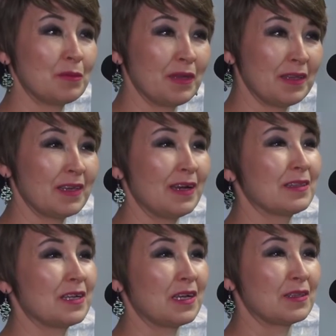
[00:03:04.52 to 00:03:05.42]
не менее
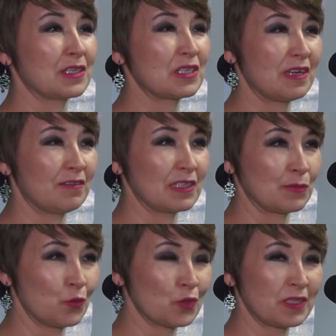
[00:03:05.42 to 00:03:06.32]
она нашла
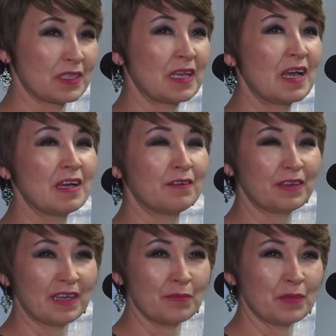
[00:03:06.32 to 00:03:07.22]
возможность,
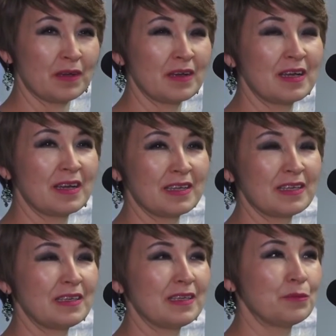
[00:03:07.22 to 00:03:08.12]
время и
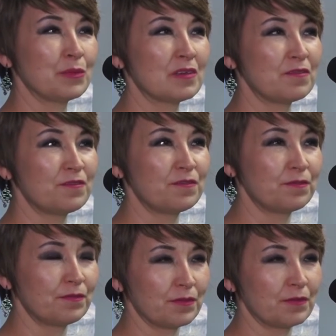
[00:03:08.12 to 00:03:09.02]
именно
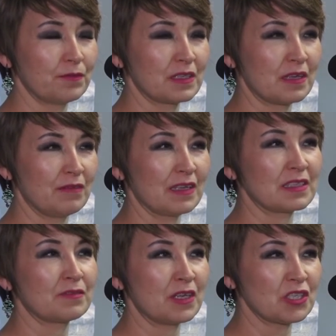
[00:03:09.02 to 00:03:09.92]

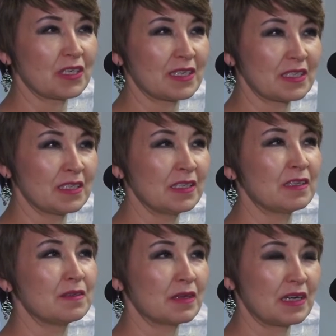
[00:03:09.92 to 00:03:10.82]
выставляться в нашей картины,
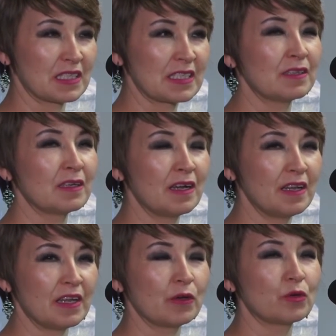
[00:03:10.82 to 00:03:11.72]
картины
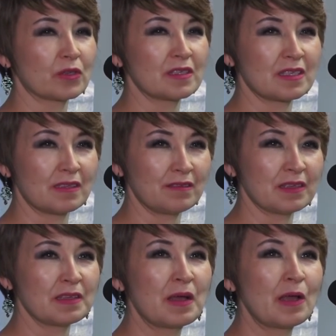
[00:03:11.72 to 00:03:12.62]
галереи города Салават.
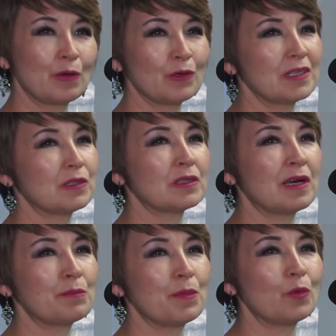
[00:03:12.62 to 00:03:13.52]
Это
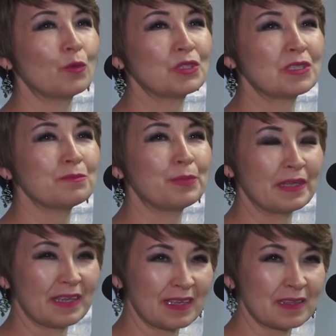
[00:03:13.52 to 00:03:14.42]
нам очень
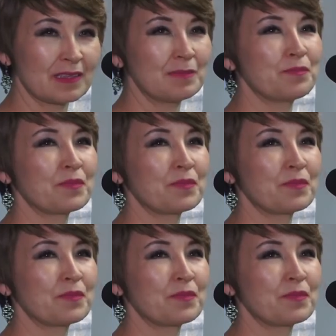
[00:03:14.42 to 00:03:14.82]
приятно.